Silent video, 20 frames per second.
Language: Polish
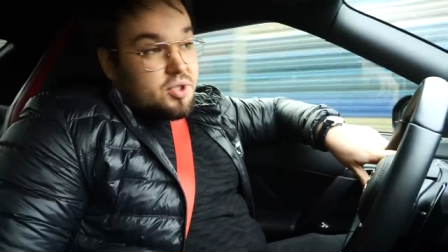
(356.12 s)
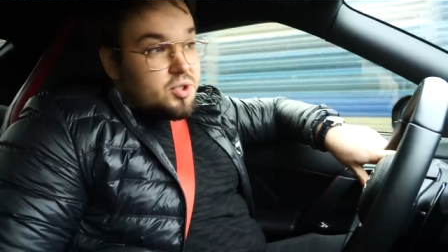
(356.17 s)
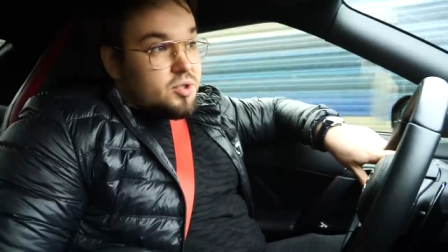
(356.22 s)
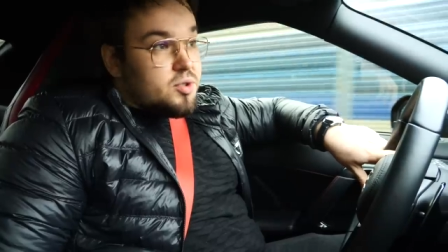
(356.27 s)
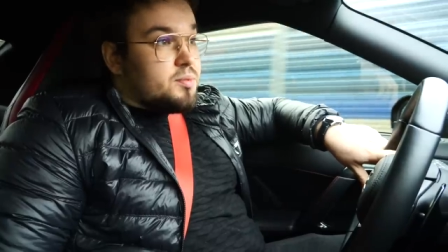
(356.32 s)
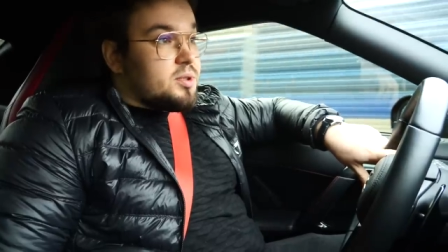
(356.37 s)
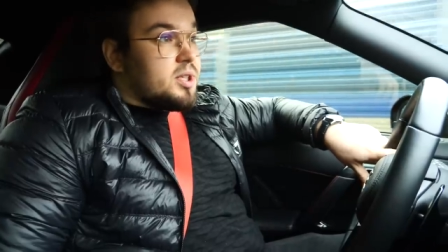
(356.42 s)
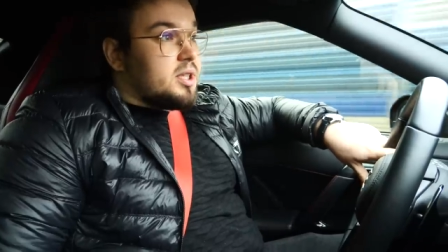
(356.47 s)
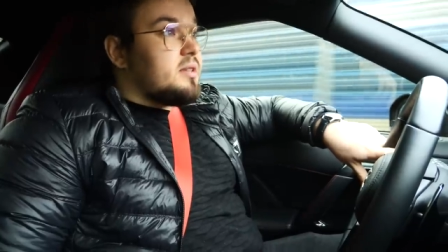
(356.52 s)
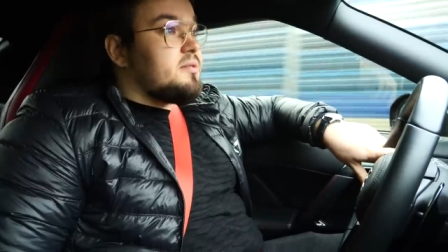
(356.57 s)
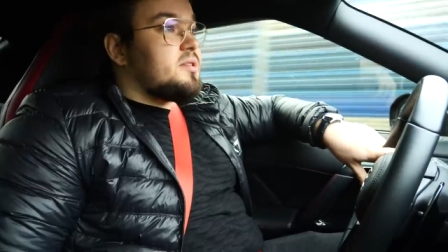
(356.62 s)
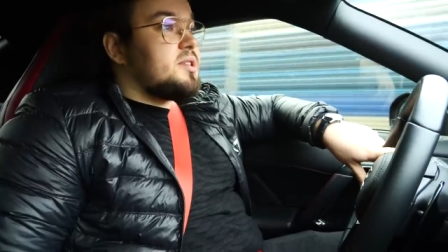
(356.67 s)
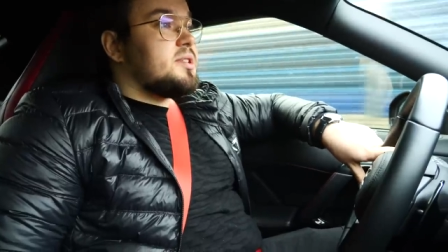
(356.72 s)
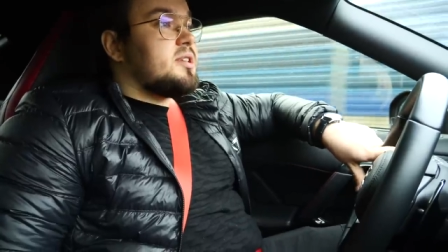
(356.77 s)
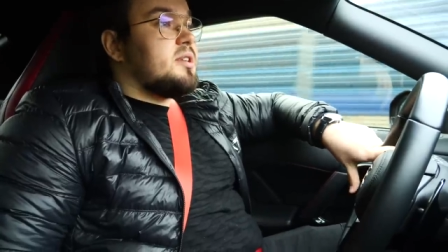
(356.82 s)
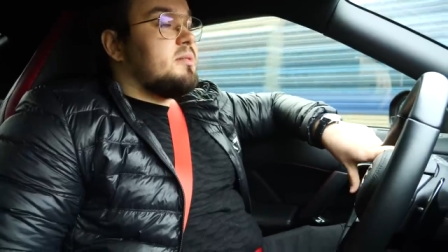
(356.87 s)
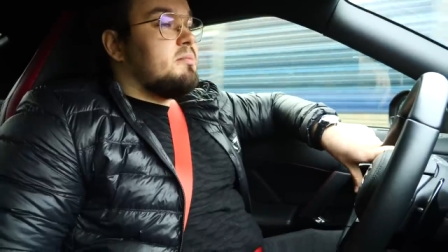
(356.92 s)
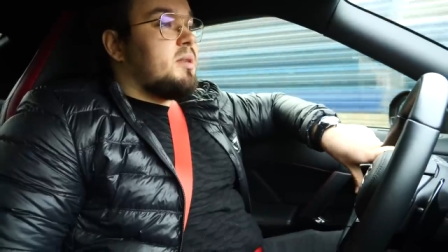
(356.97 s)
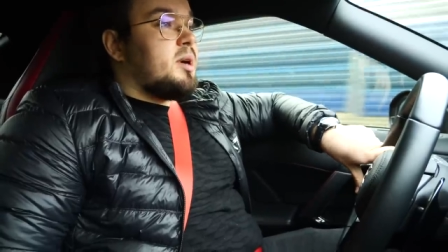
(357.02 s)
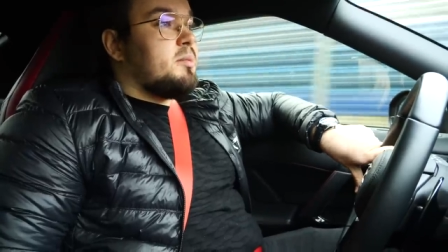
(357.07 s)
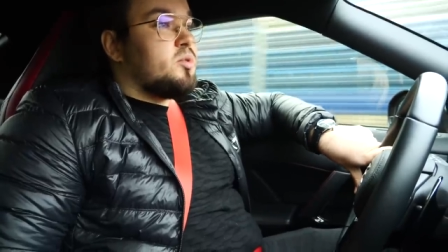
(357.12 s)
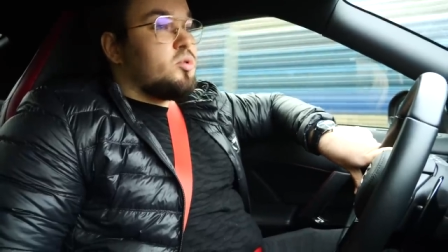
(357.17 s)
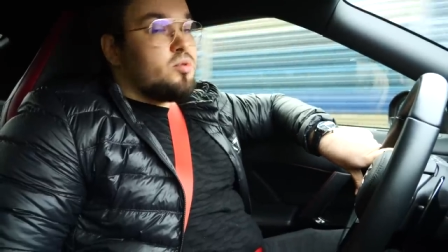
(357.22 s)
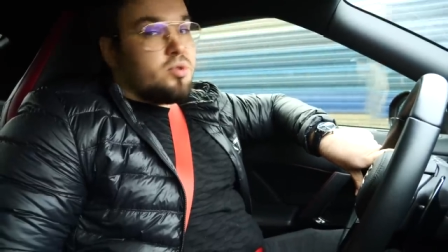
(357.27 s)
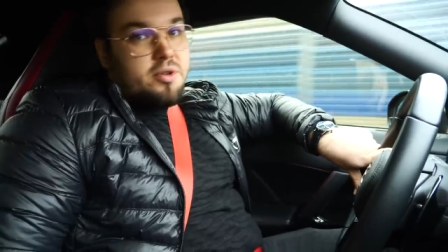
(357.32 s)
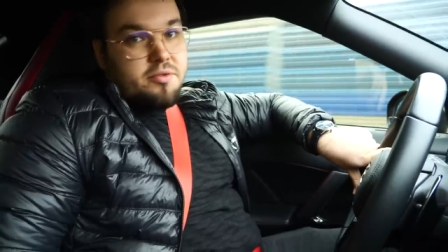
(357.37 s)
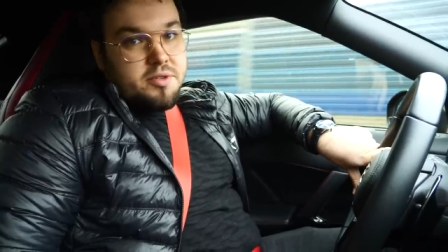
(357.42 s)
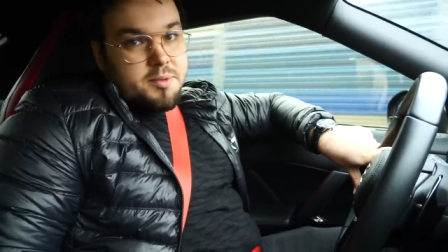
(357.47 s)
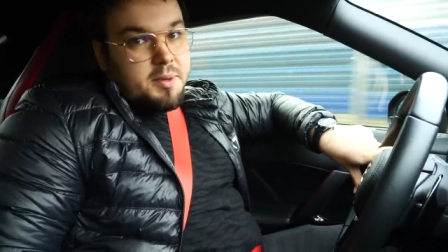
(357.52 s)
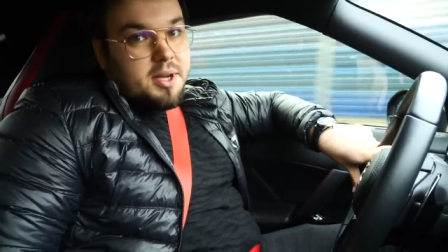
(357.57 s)
życiu przede wszystkim mam
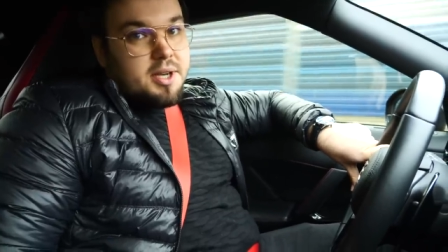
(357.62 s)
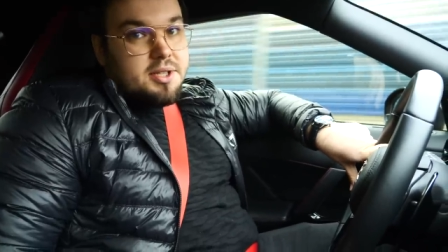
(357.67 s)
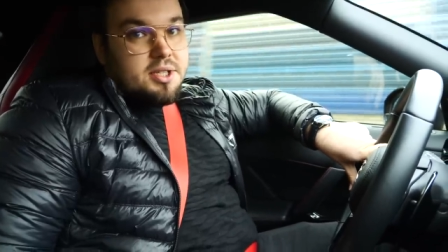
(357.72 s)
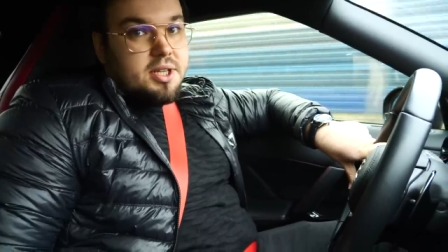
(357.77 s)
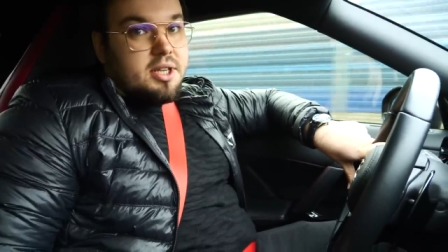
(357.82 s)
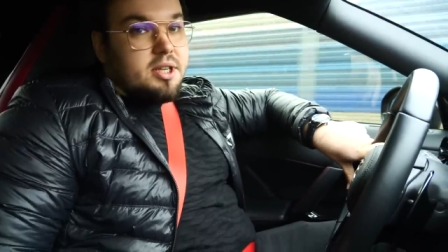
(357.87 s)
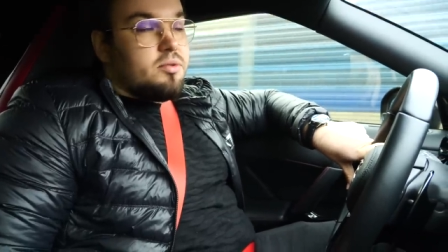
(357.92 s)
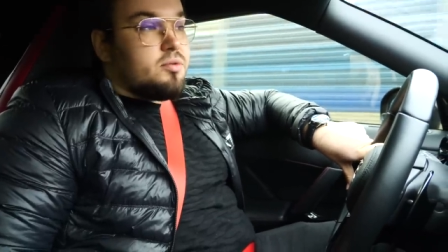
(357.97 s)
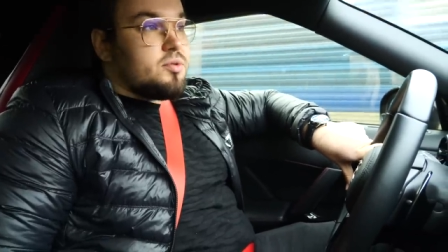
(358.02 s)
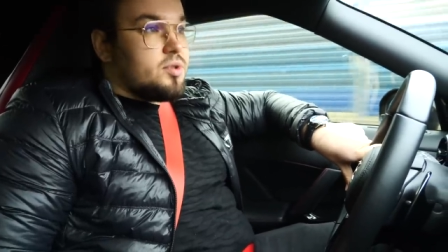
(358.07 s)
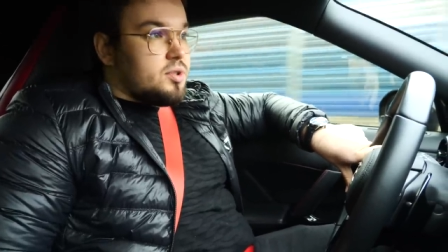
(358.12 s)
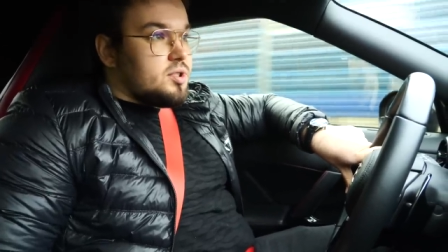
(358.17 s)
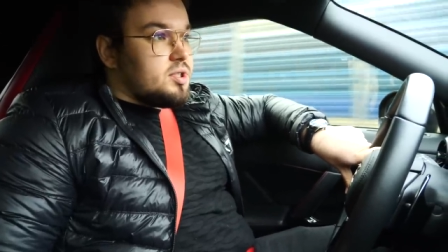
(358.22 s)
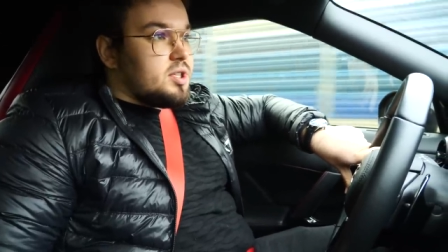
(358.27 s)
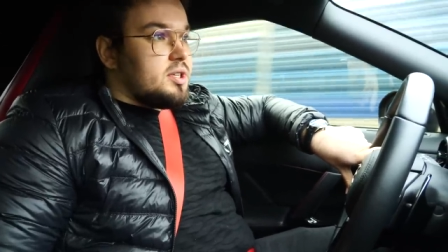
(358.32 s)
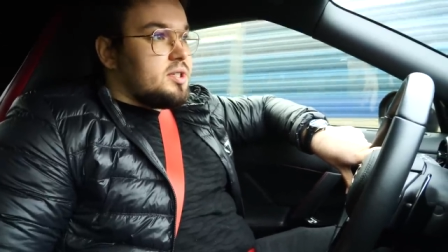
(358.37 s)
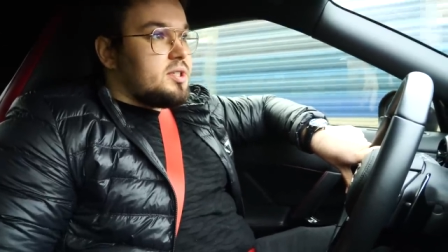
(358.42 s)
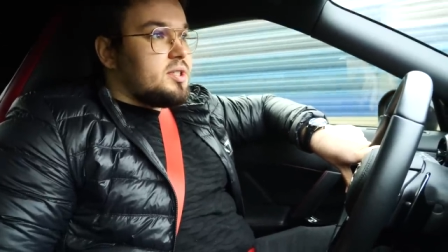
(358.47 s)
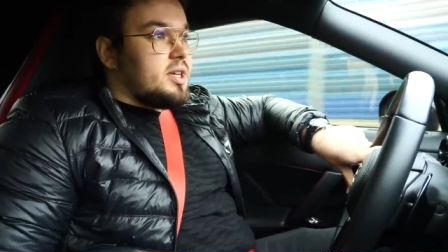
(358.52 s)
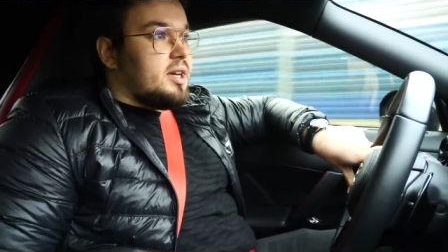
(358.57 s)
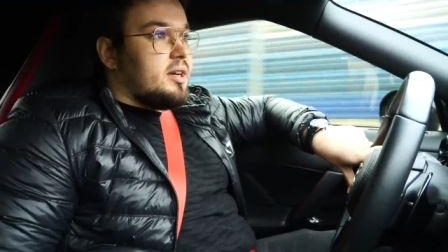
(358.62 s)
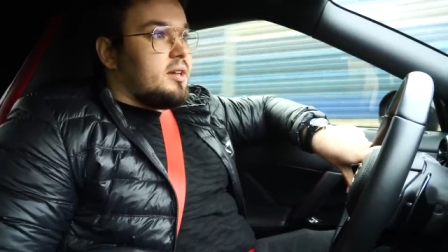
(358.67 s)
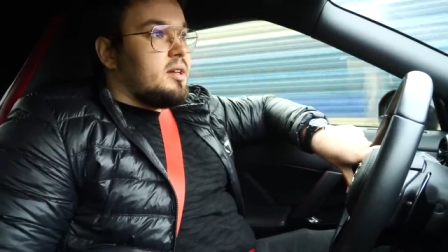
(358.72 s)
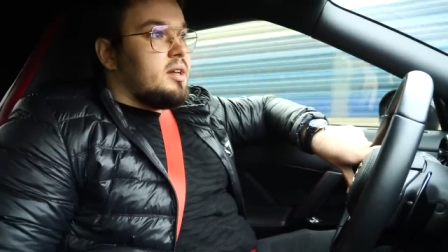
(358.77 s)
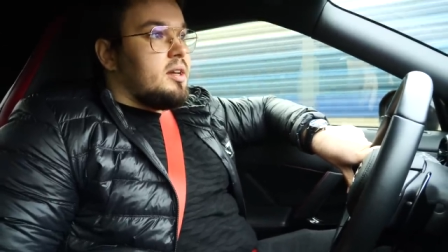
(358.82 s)
dużo wsparcia i dużo szczęścia